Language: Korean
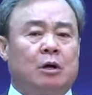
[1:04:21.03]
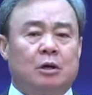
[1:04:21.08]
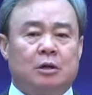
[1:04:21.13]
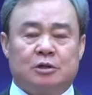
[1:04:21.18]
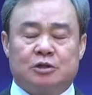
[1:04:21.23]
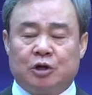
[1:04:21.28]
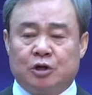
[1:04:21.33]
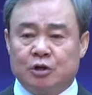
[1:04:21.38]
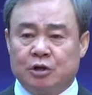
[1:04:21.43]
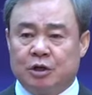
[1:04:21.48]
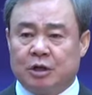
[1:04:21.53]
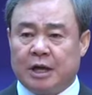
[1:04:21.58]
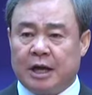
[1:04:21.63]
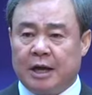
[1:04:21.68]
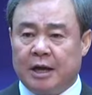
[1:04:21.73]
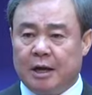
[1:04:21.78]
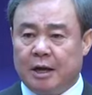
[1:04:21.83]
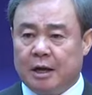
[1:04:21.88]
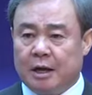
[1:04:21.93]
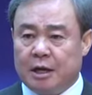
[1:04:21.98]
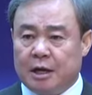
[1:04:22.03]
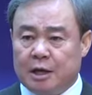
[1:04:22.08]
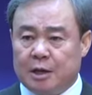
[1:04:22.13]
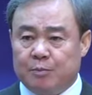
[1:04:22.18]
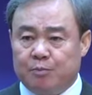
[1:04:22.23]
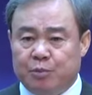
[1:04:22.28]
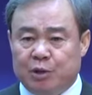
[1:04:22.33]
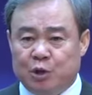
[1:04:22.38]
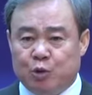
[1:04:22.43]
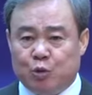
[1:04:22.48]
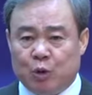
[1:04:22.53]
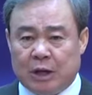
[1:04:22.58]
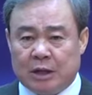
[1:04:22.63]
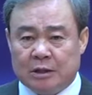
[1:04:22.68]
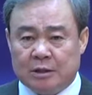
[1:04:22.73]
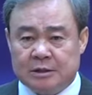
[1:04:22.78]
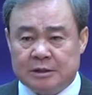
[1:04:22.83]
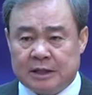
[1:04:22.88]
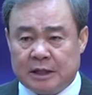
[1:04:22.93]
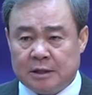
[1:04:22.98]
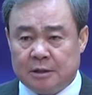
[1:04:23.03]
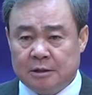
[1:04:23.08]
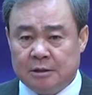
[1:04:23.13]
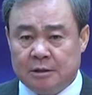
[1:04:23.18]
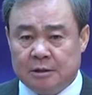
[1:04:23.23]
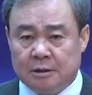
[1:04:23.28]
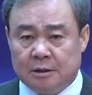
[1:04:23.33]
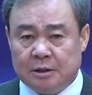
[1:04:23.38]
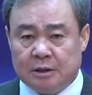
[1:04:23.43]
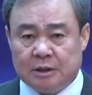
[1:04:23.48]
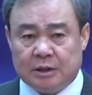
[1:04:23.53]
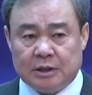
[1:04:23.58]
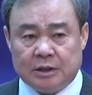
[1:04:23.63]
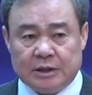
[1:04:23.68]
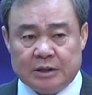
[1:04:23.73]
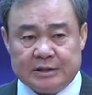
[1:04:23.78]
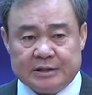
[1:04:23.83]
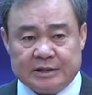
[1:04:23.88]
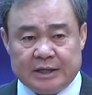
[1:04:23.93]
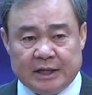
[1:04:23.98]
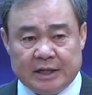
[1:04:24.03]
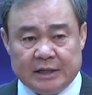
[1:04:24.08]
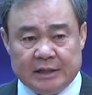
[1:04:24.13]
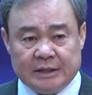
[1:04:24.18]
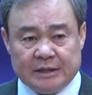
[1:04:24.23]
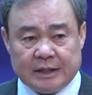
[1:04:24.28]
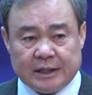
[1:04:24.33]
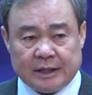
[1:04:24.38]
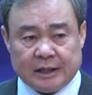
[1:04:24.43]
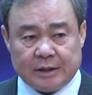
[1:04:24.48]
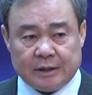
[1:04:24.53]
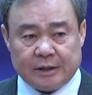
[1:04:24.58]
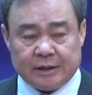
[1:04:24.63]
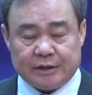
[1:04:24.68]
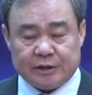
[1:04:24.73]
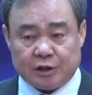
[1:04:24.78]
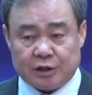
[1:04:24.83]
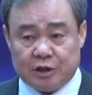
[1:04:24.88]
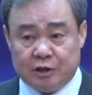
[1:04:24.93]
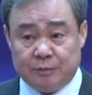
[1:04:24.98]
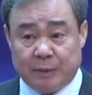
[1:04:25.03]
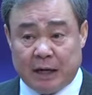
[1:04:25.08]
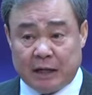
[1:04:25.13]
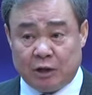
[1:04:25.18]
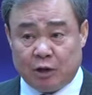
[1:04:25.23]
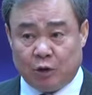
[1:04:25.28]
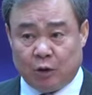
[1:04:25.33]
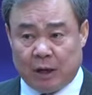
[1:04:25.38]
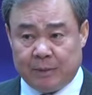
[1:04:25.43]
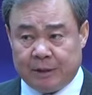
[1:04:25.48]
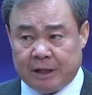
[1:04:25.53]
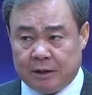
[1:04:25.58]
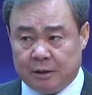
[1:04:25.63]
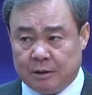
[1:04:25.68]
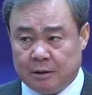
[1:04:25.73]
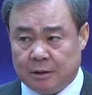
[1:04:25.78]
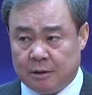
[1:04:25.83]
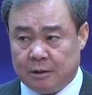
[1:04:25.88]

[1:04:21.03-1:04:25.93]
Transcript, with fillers: 성경에 미워하는 자는 살인자라 그랬어. 그 말대로 하면